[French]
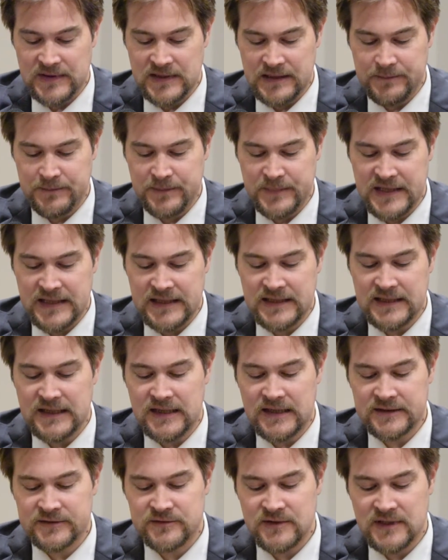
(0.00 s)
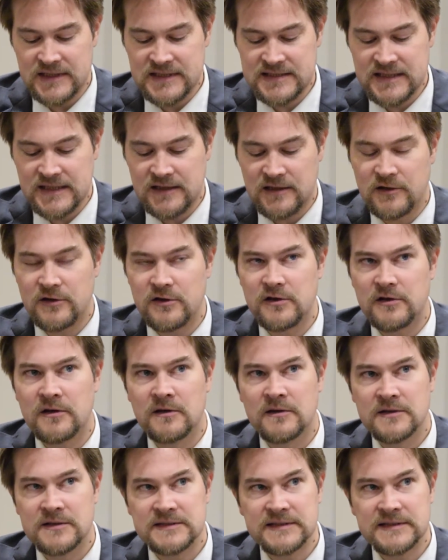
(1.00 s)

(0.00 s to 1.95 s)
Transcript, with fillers: les pays à actualiser leur